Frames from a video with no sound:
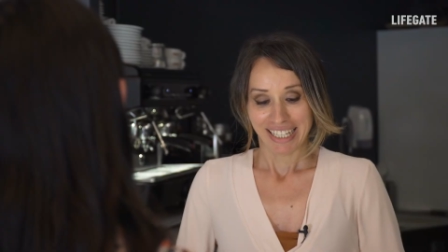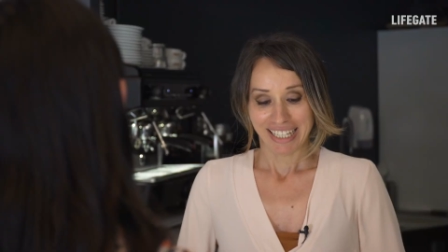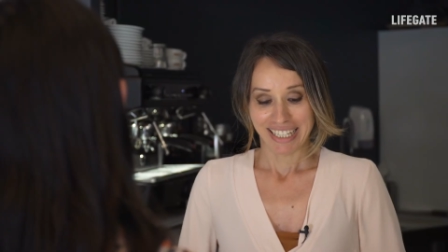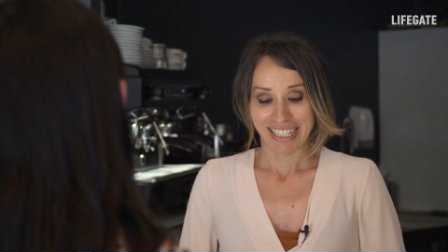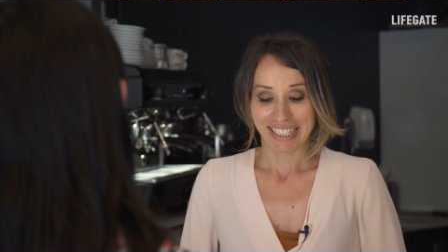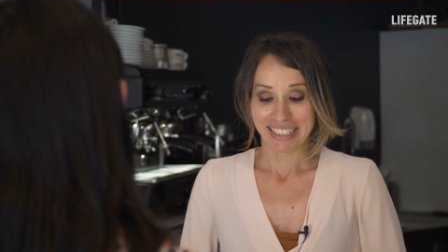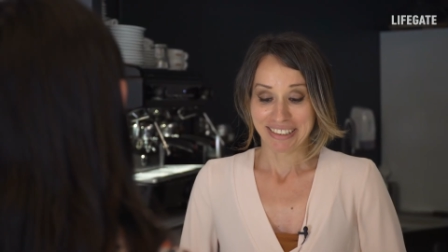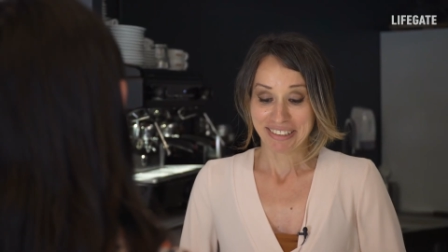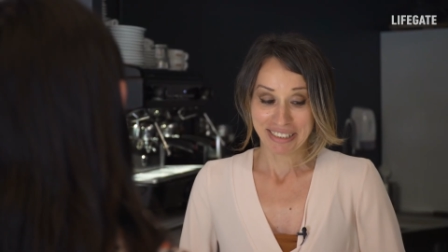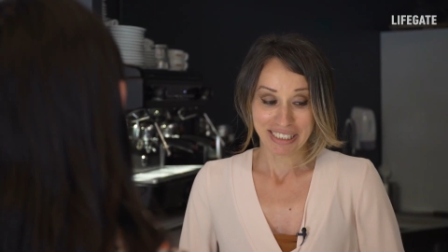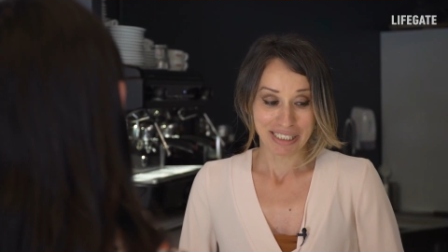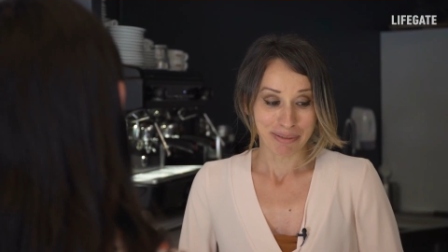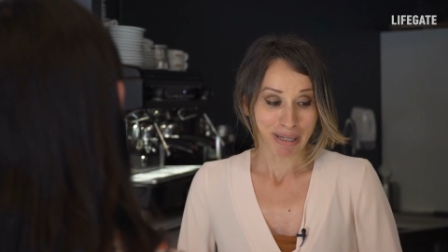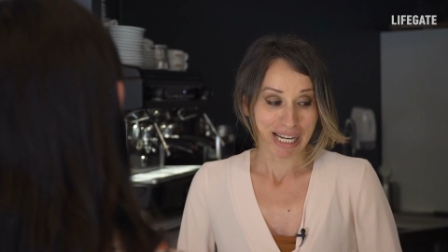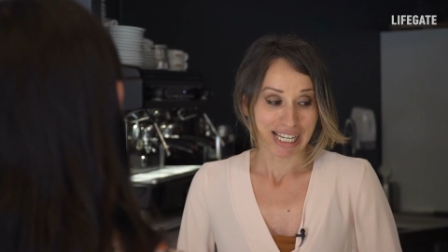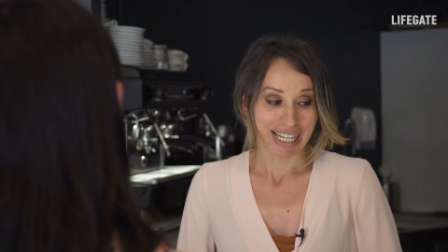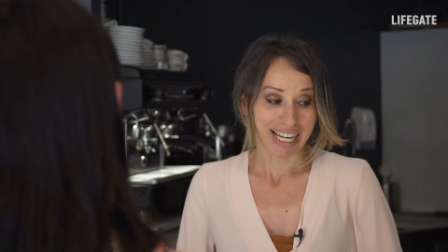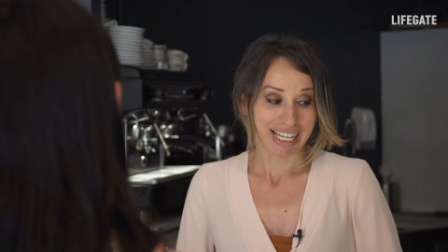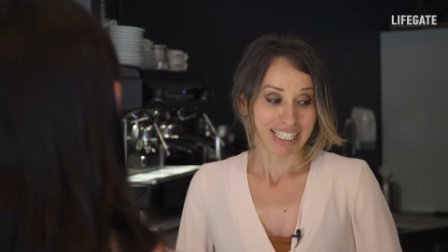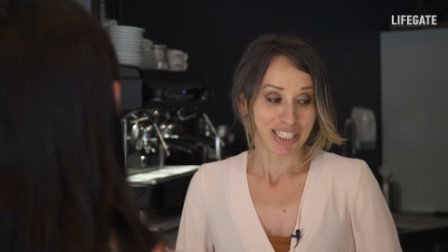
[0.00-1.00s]
Eh, sì
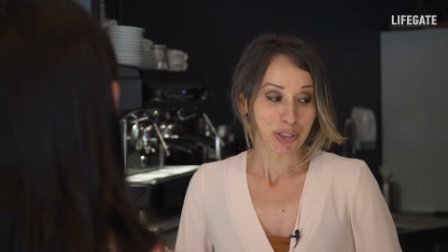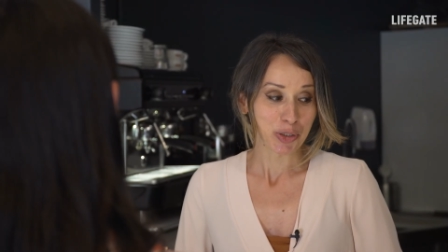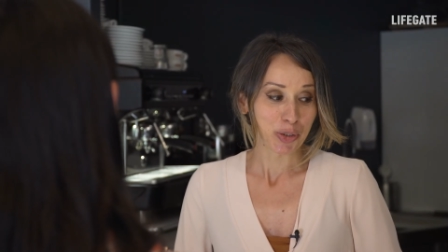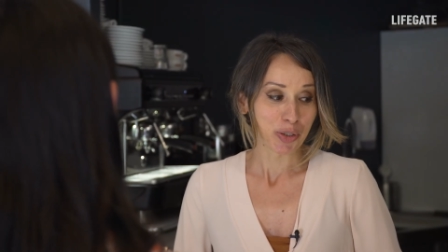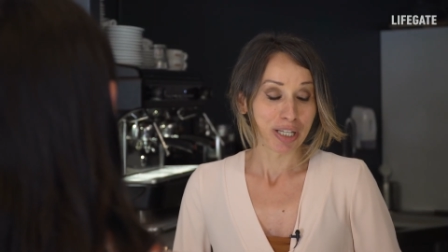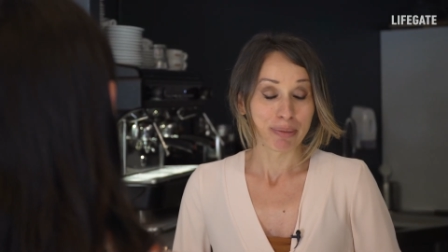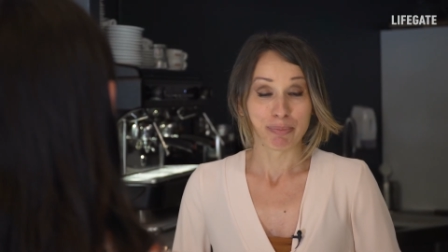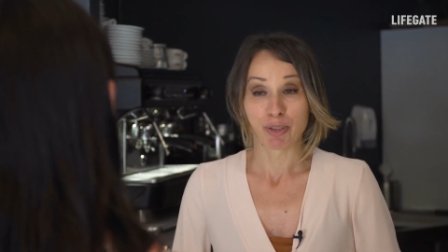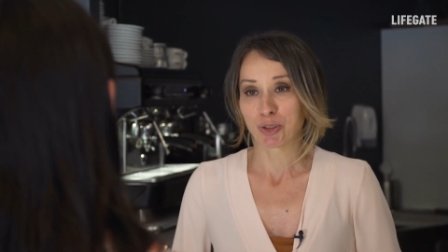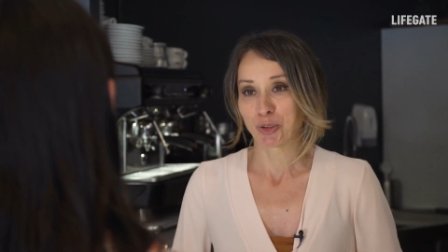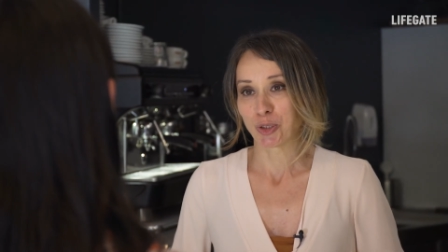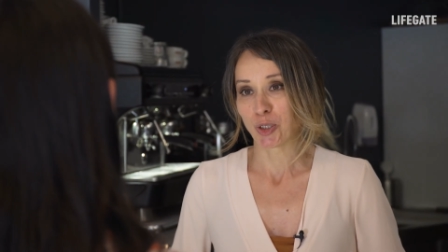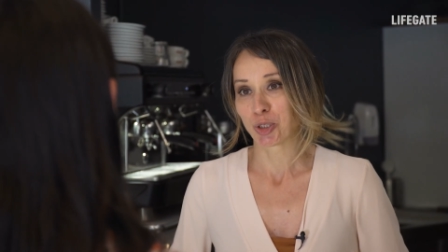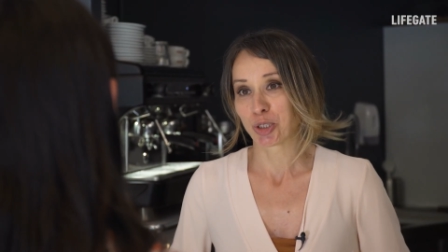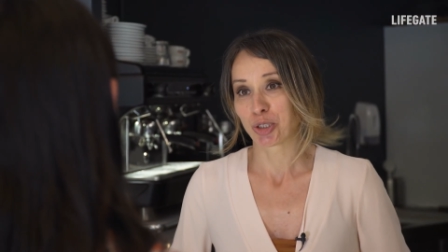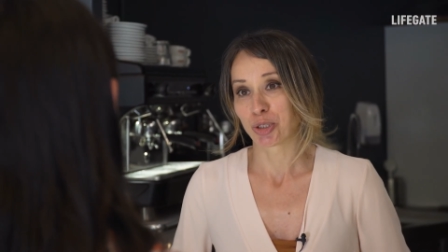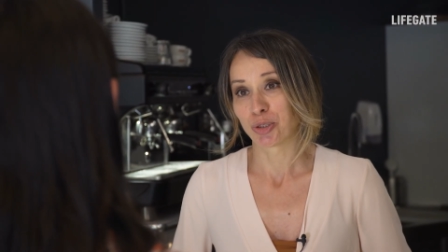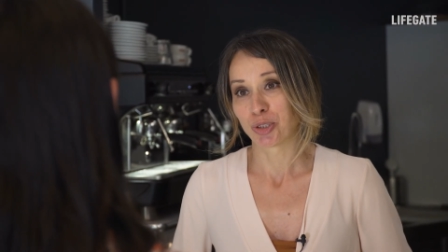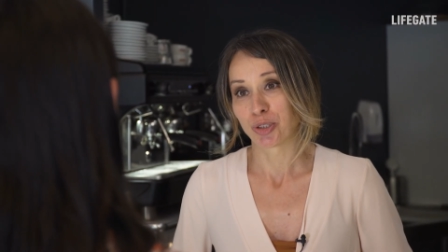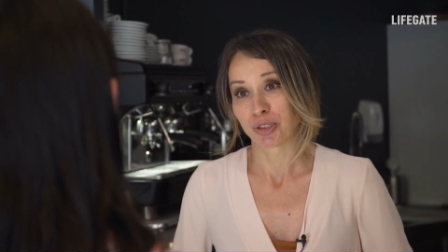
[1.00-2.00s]
Mara, io e il mio
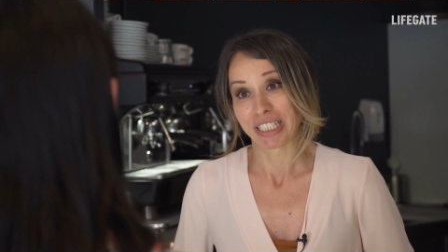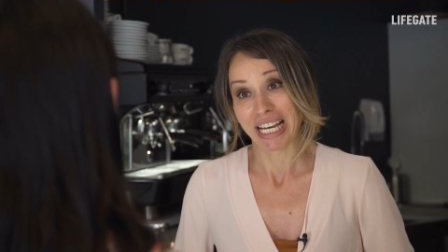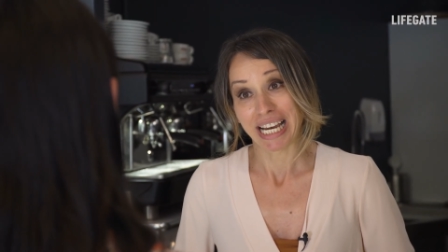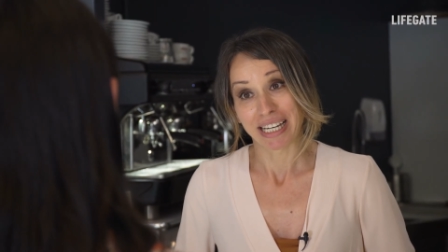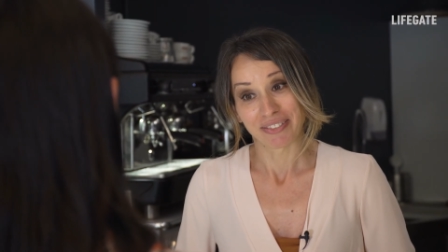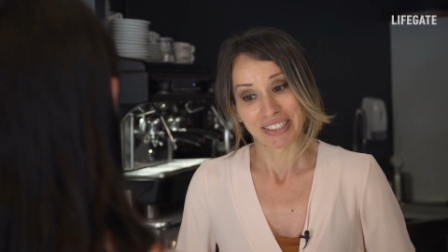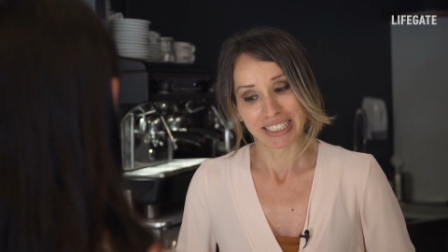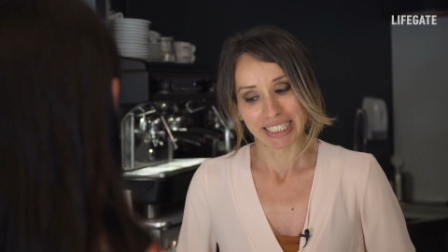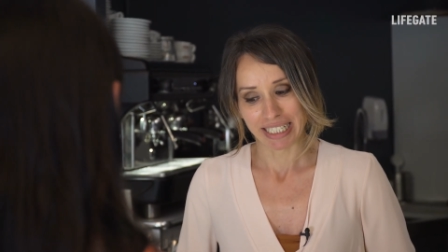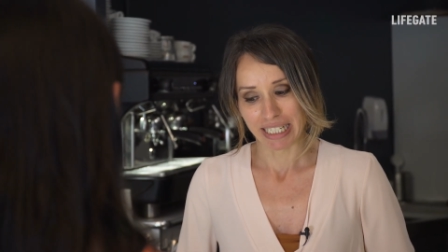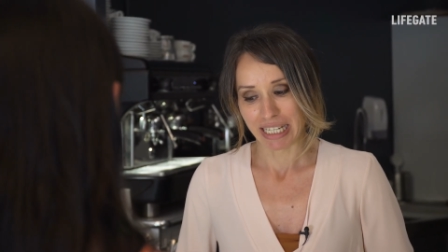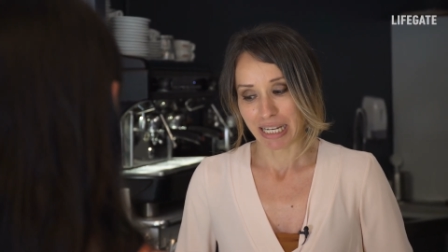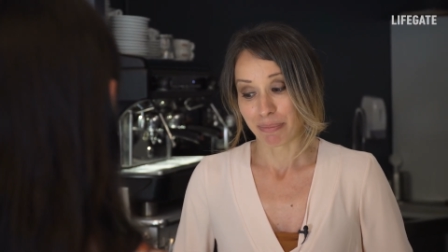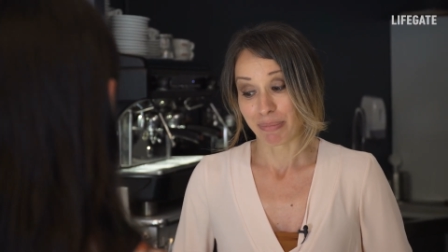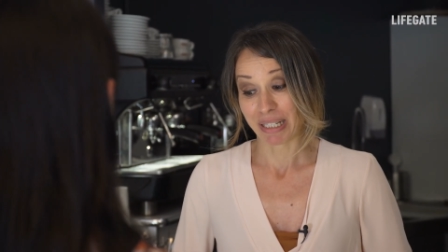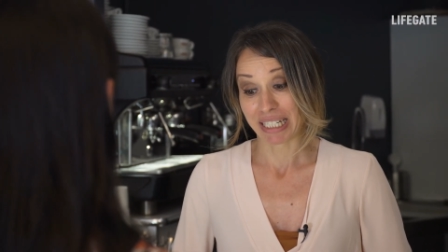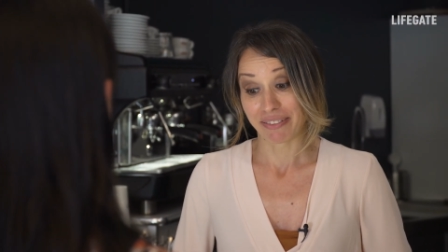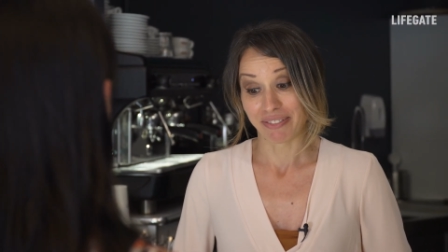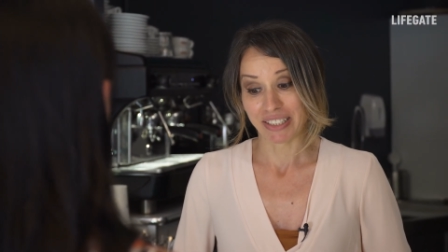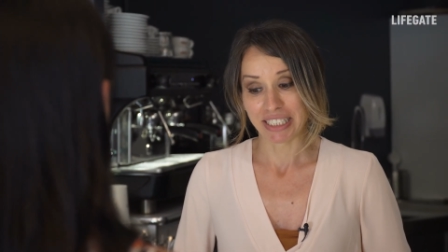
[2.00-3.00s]
socio Davide, a
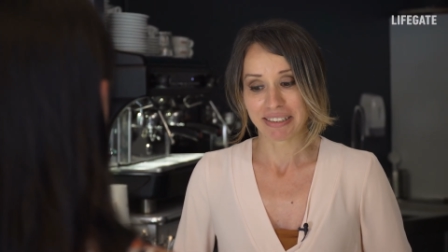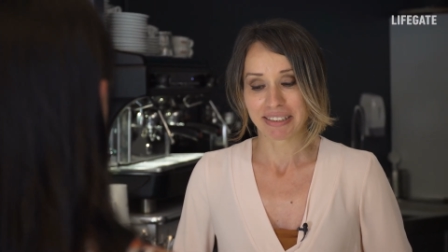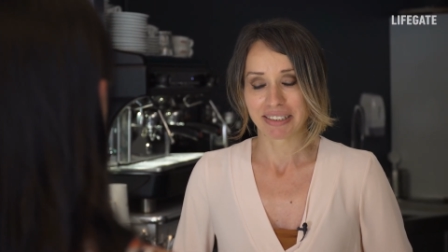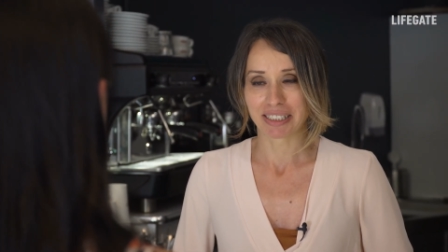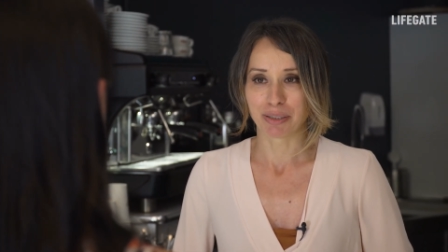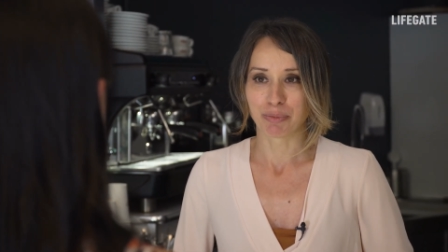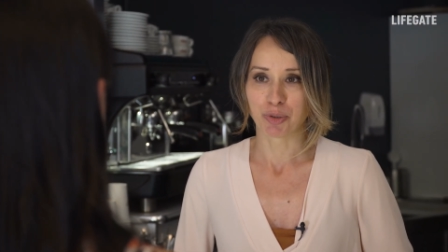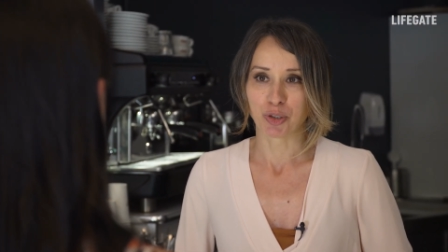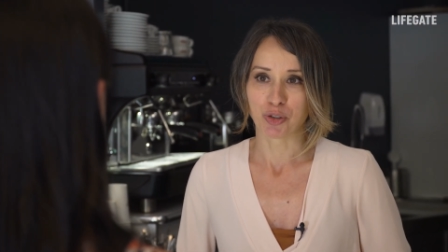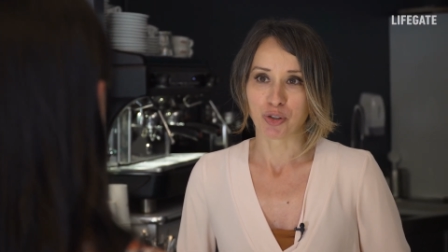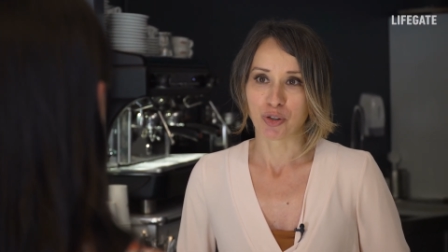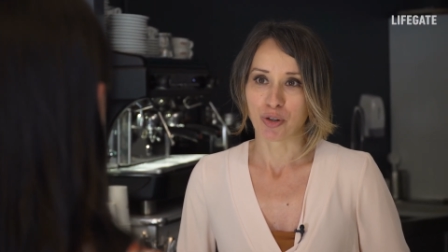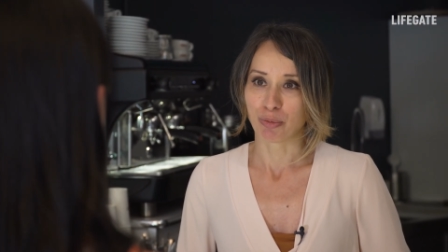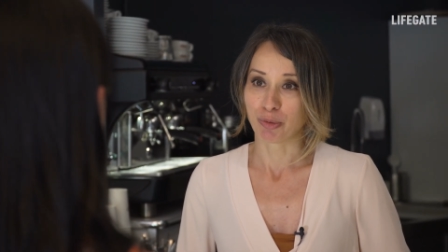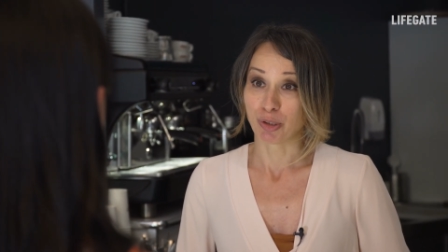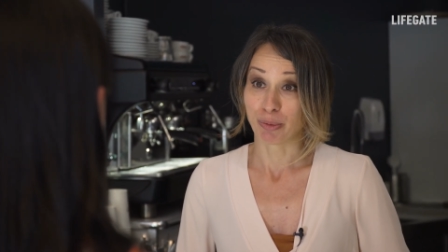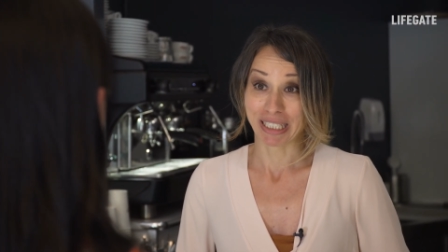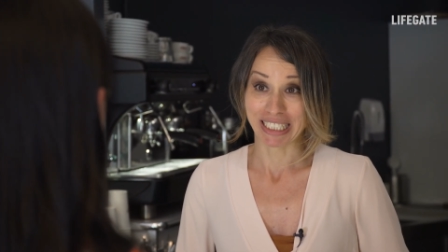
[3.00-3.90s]
brevissimo mio